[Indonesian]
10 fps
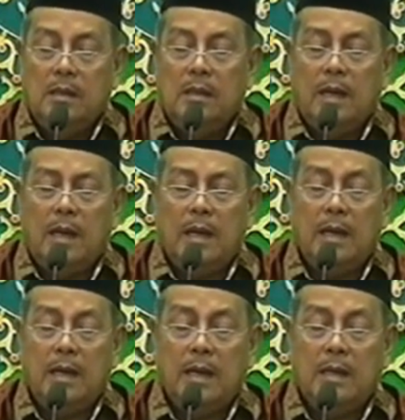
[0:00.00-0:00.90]

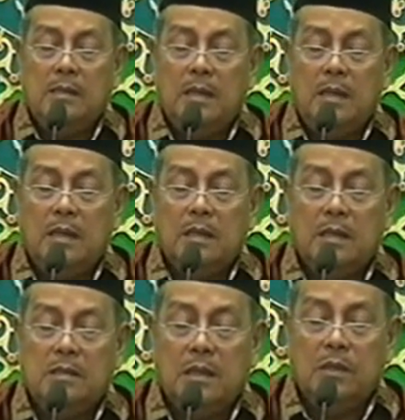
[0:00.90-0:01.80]
arah-arah jail
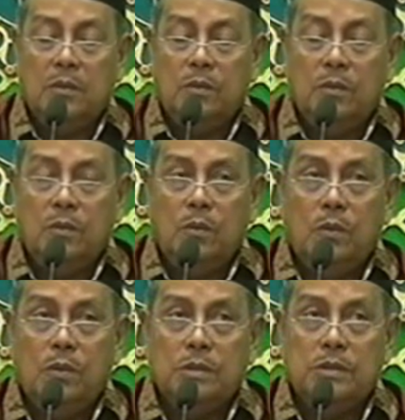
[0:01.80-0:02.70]
tajak tu
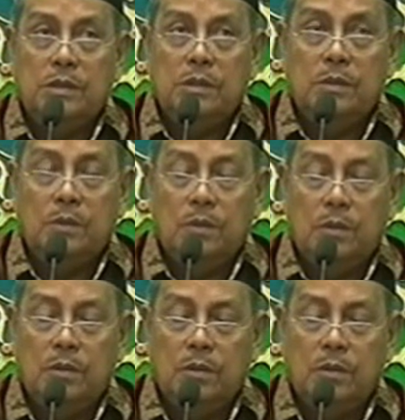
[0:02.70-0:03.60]
ngungsi kulo,
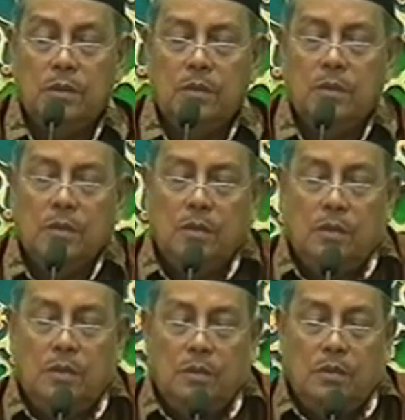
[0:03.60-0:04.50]

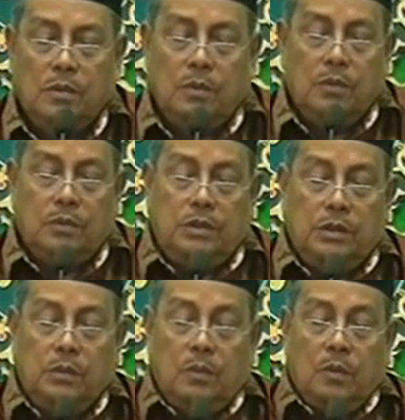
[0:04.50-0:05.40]

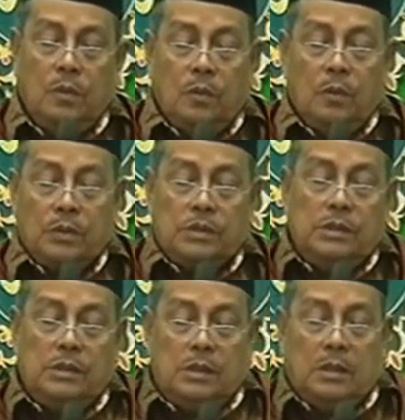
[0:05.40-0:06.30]
Gusti kulo
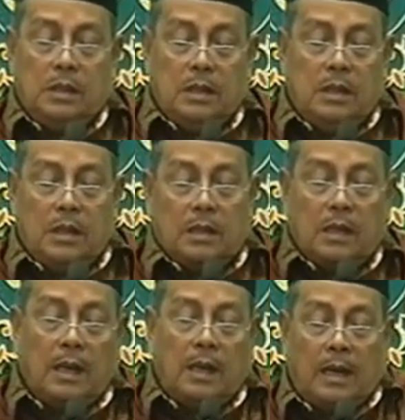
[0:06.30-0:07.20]
ngungsi datang
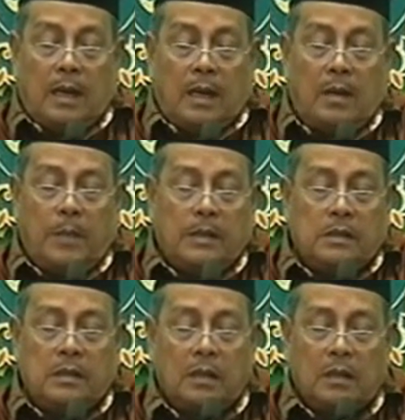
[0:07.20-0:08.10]
arah-arah
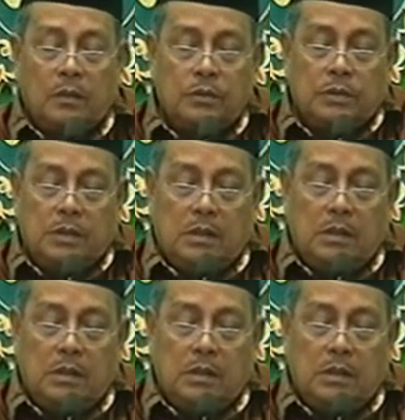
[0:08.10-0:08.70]
panjenengan Gusti